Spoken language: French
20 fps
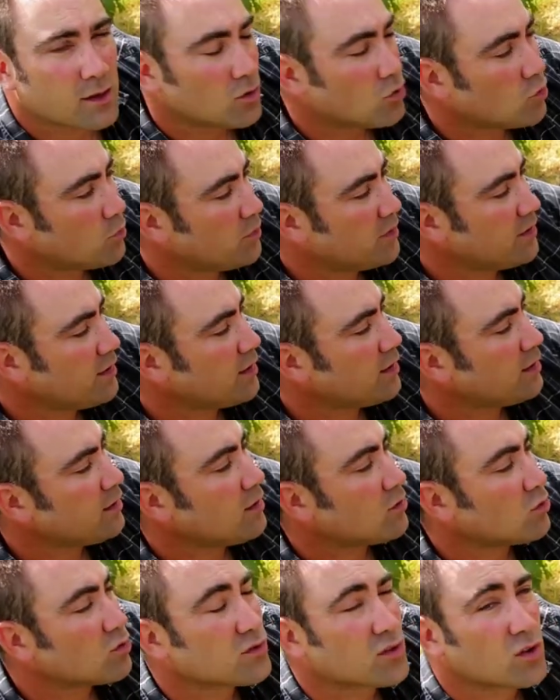le
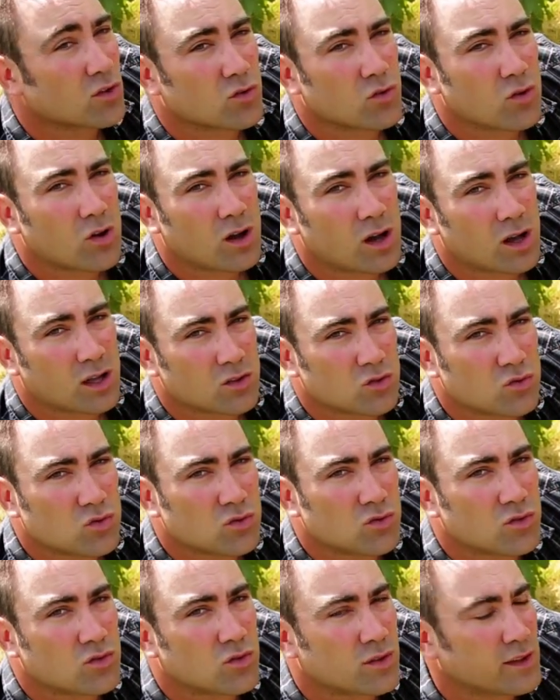pied concentrera
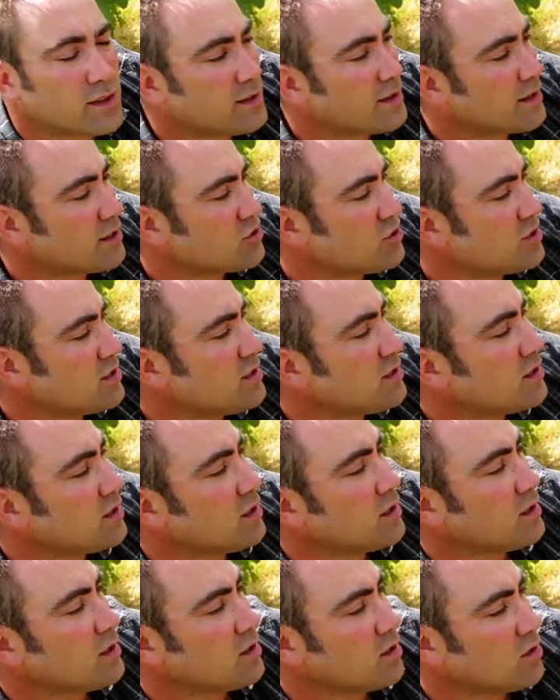toute son énergie
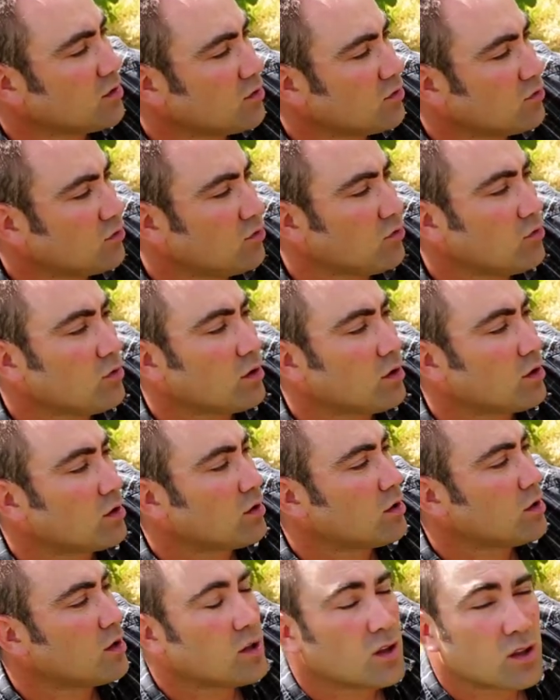sur
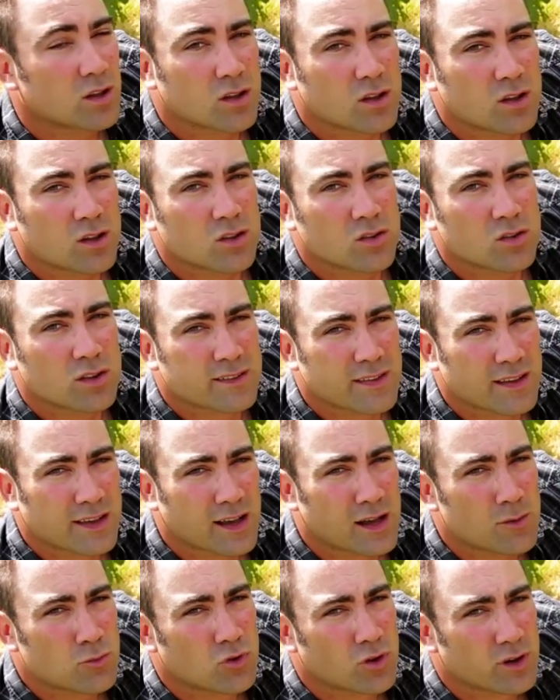ses
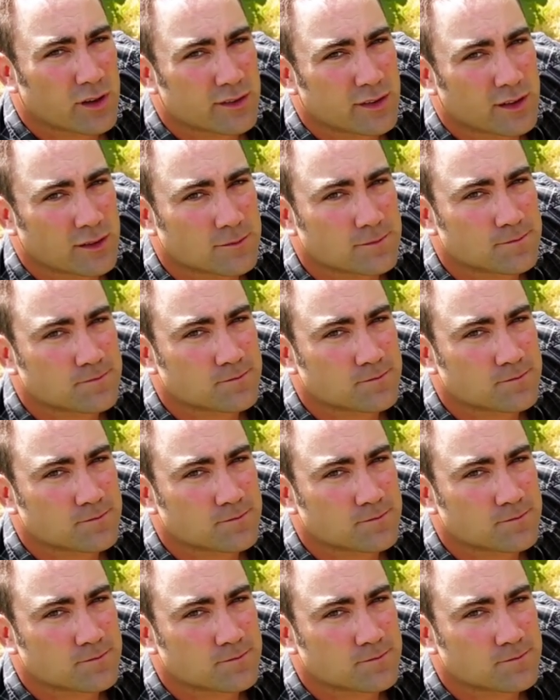grappes de raisin.